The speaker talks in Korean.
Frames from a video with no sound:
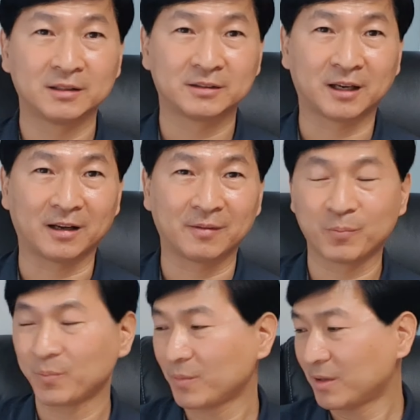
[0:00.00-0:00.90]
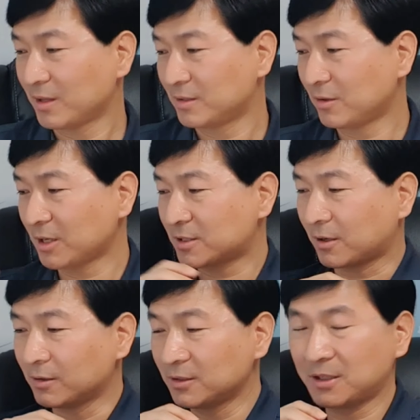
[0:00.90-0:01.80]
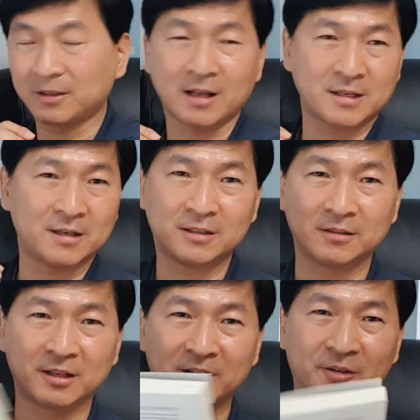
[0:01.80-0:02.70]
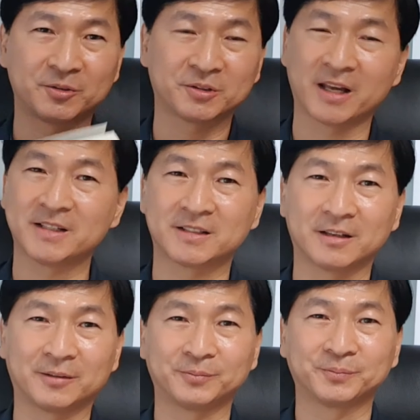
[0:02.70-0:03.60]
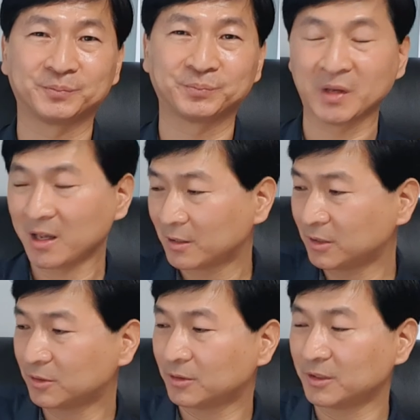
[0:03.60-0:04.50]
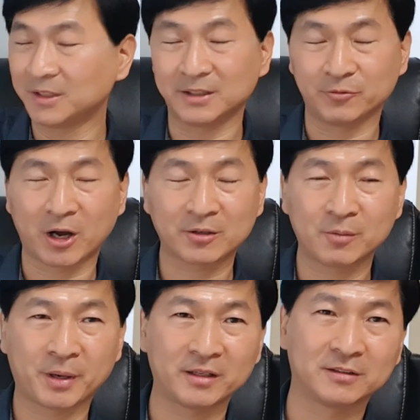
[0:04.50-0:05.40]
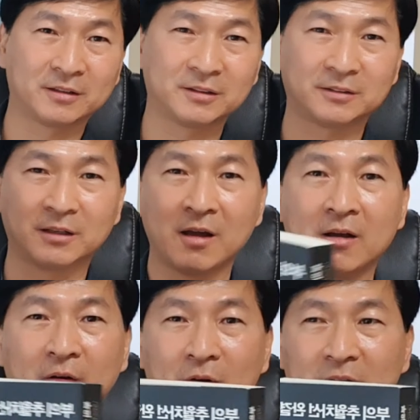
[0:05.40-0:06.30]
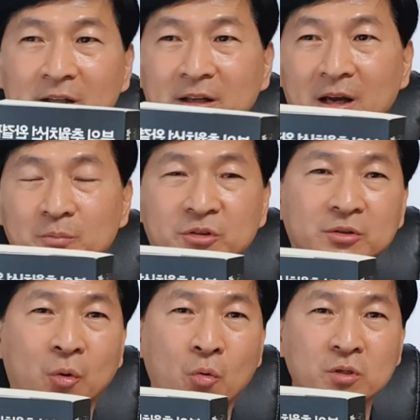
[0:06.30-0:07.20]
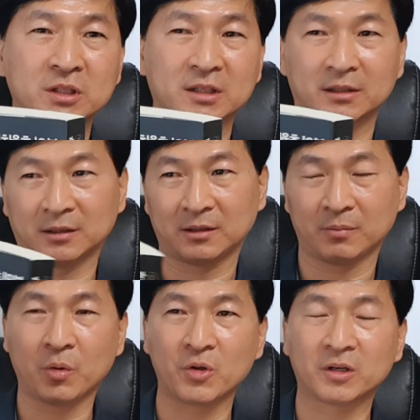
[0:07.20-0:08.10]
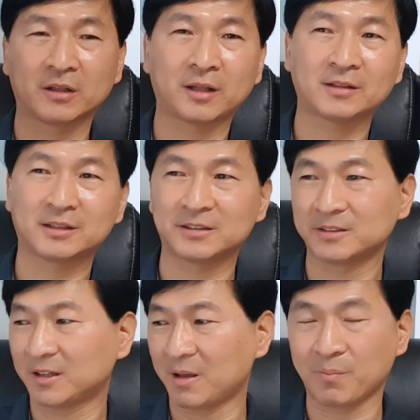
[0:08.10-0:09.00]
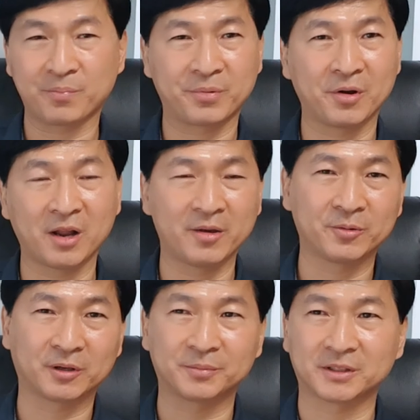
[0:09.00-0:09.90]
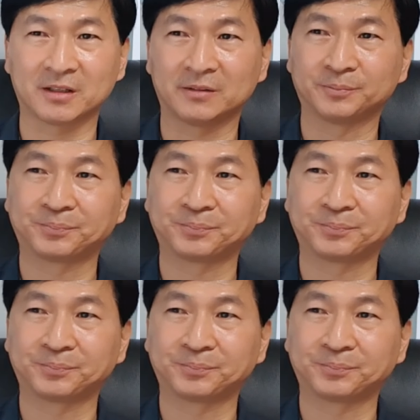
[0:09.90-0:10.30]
자, 여기에 전체 다 책이 그런 내용으로 돼 있어요. 그리고 이 완결판 이거는 거기에 대한 무슨 공식 뭐 이렇게 딱 짜리는데 별 내용은 없어요.